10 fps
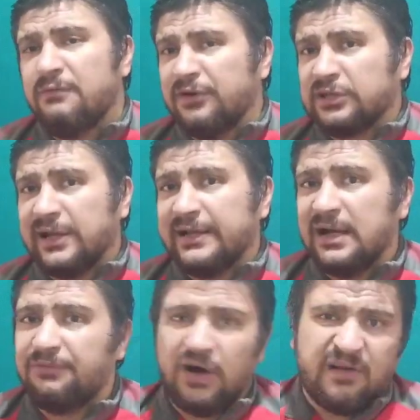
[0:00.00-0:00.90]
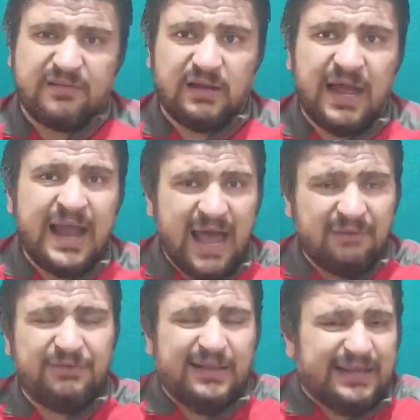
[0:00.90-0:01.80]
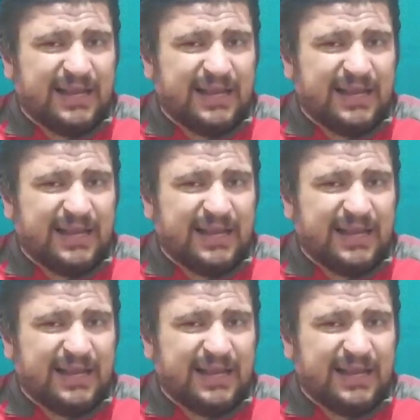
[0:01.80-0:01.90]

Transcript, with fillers: فتره كده في ارسنال انا عارف ان انت